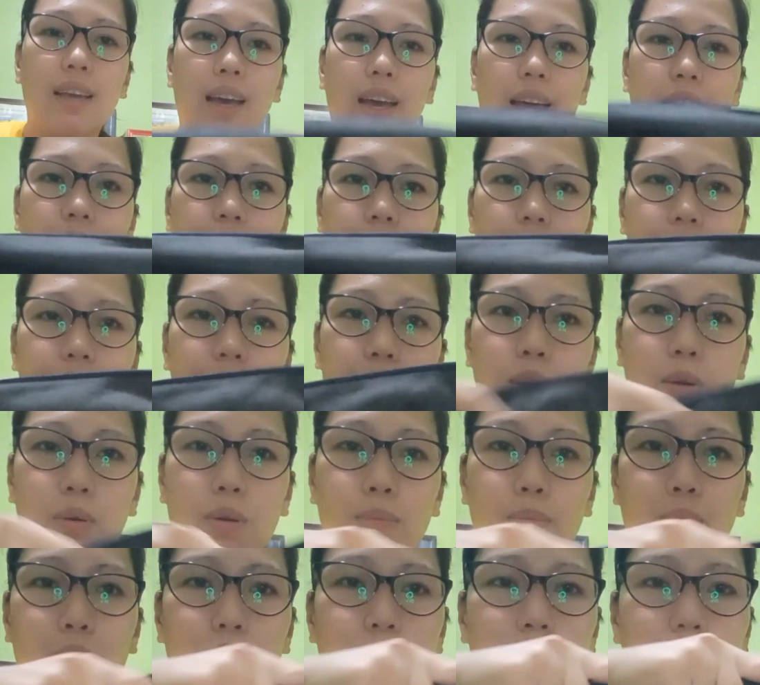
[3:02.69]
Ayan,
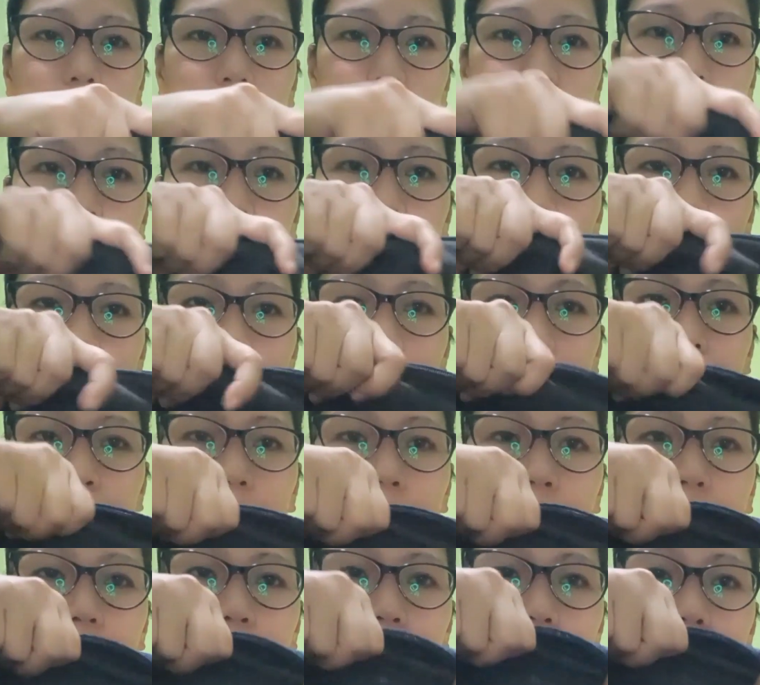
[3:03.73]
dalawang bulsa siya.
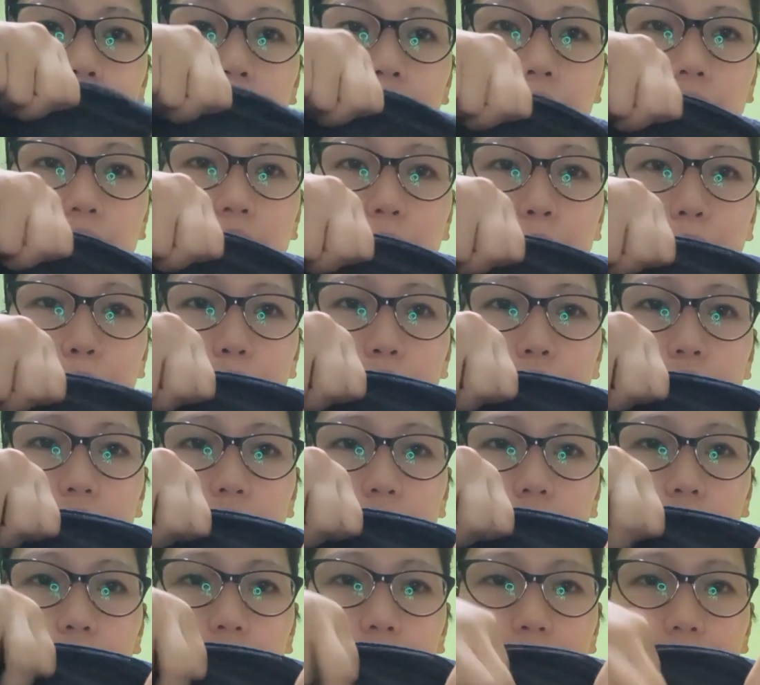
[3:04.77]
Ayan po
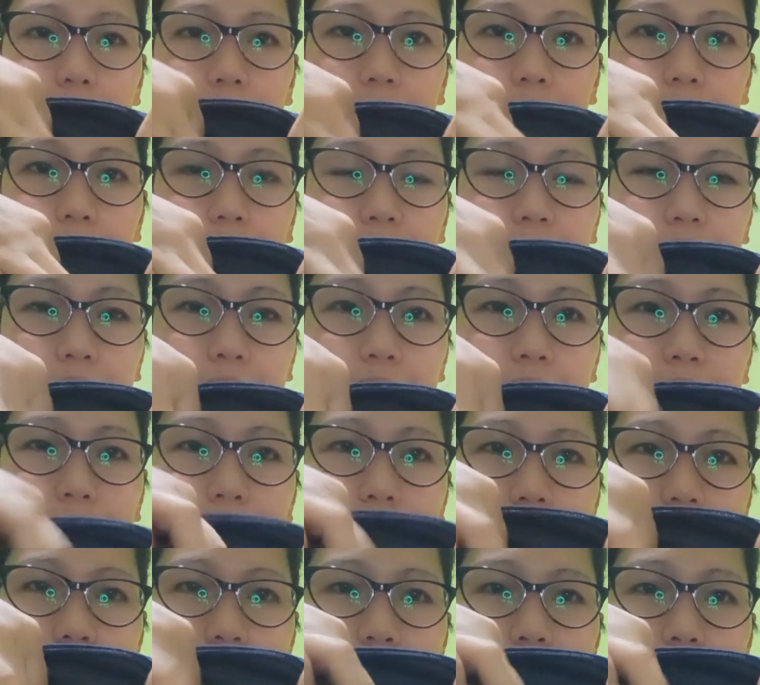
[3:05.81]
siya, o, oh, ayan.
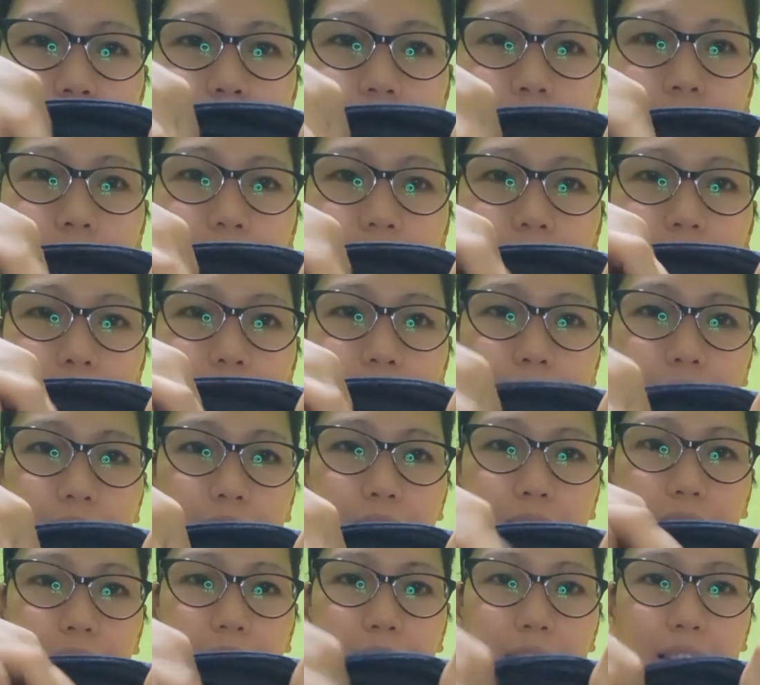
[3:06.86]

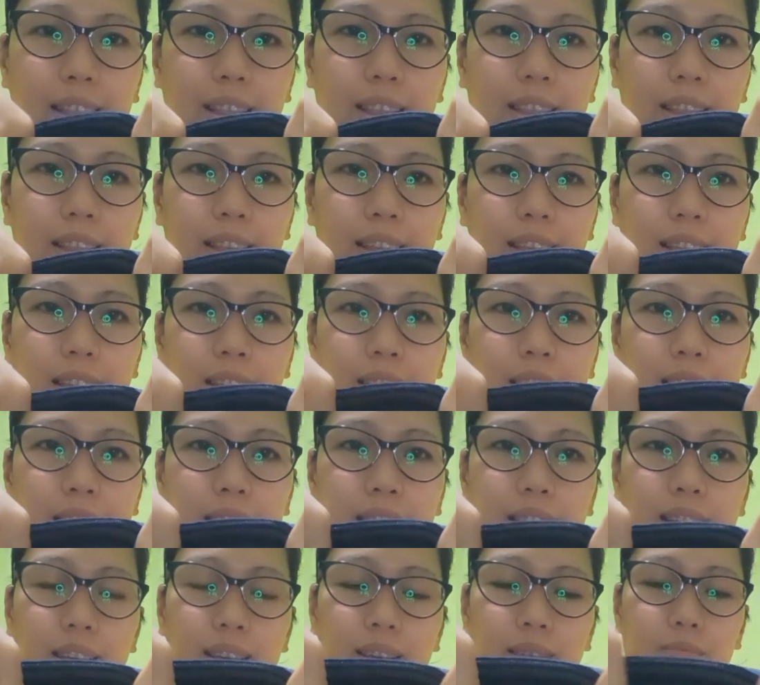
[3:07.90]
Ayan.
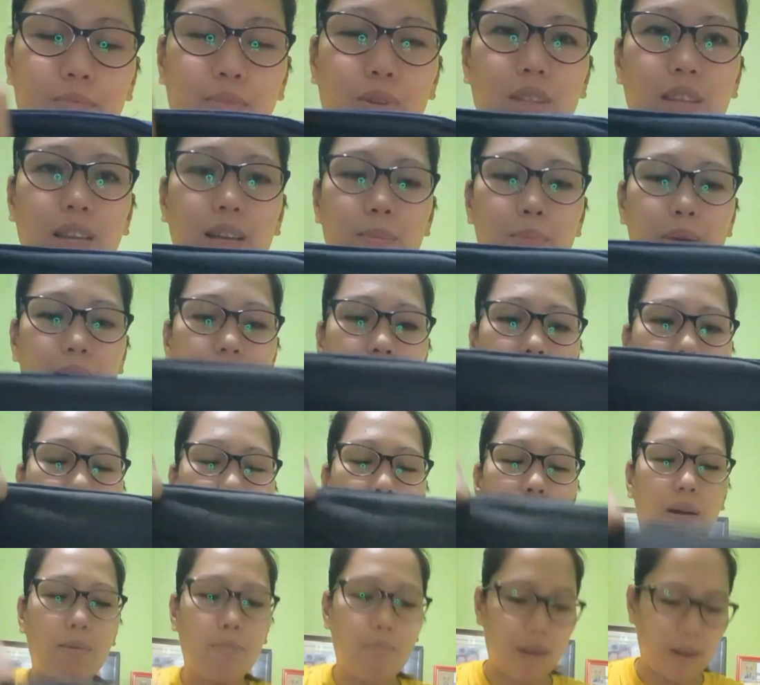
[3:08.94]
Pwede ka maglagay
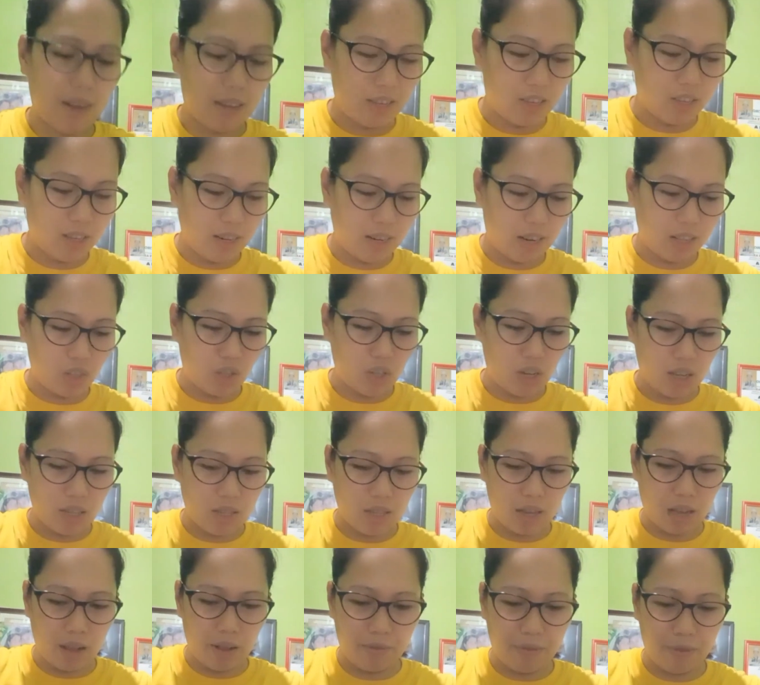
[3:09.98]
mga barya dyan at saka
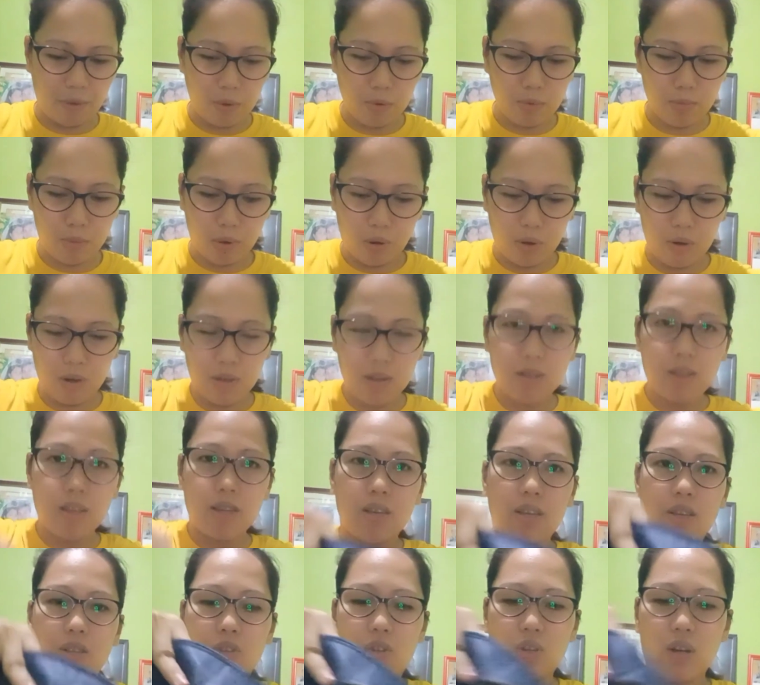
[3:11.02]
cellphone mo.
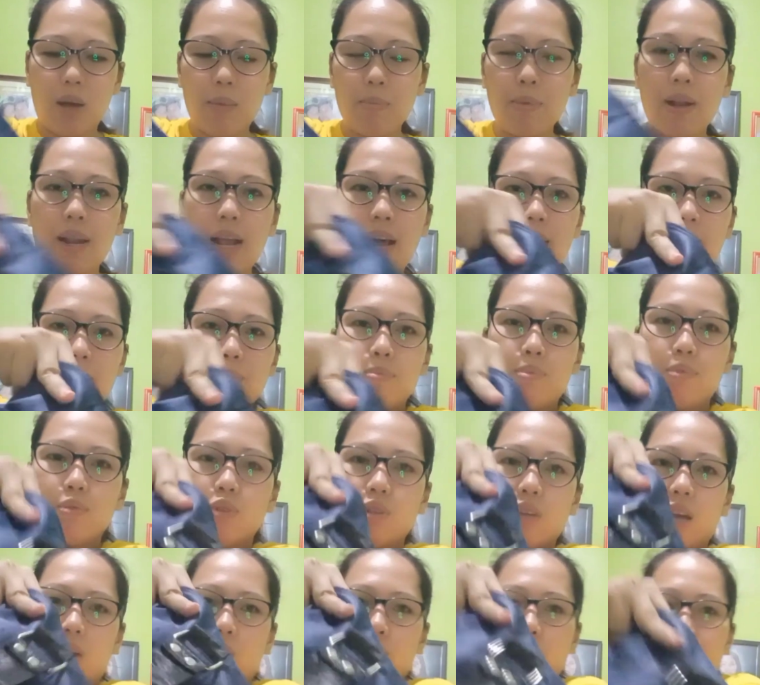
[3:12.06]
Tsaka malalim po
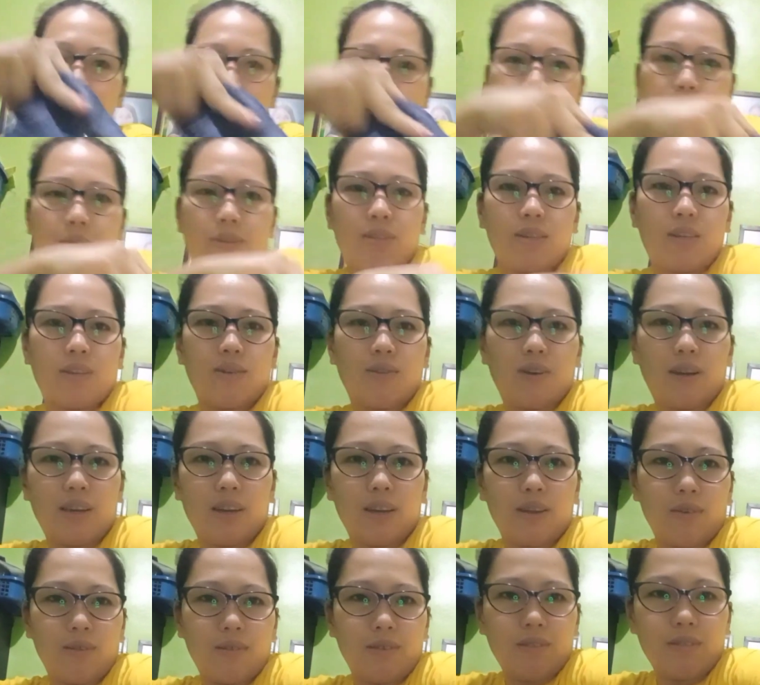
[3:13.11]
siya. Kung papansin nyo,
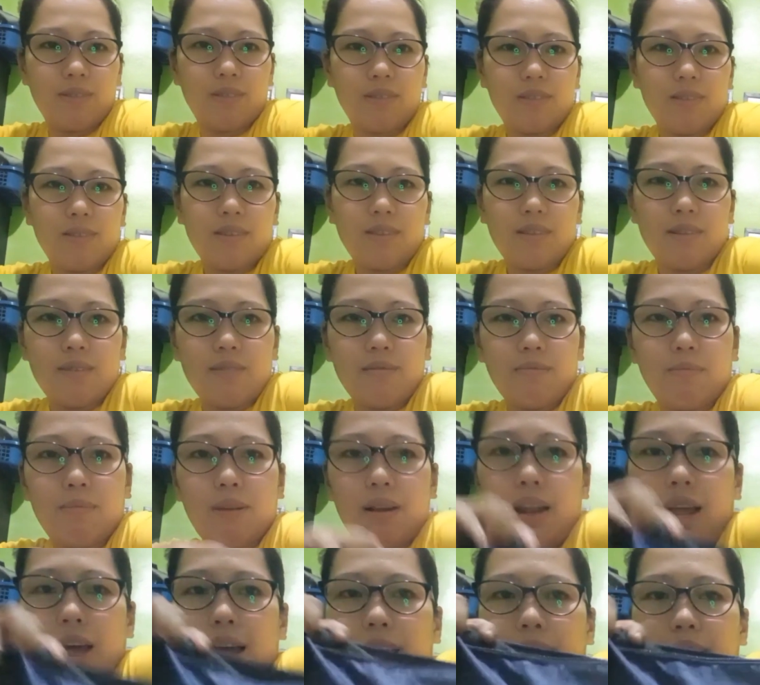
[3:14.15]
ayan o. Oh,
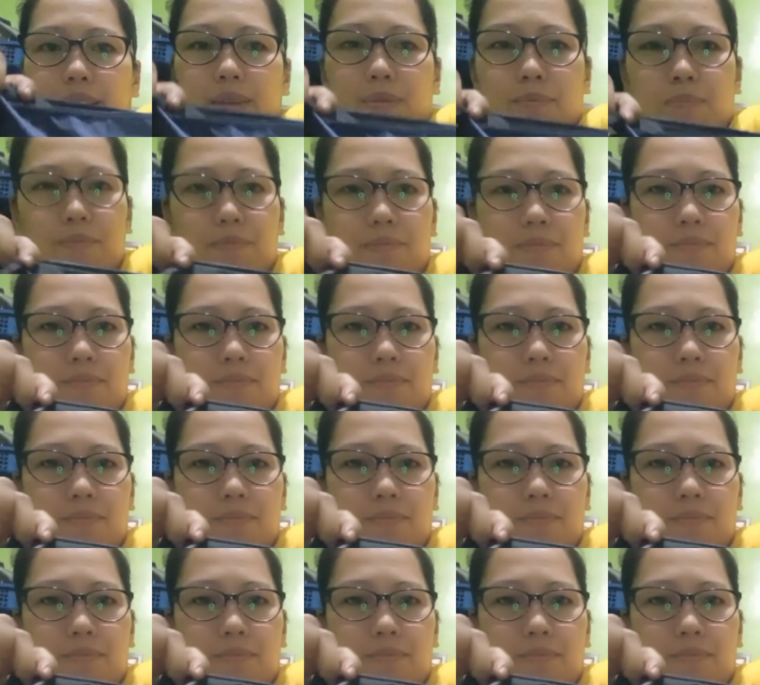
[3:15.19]
malalim.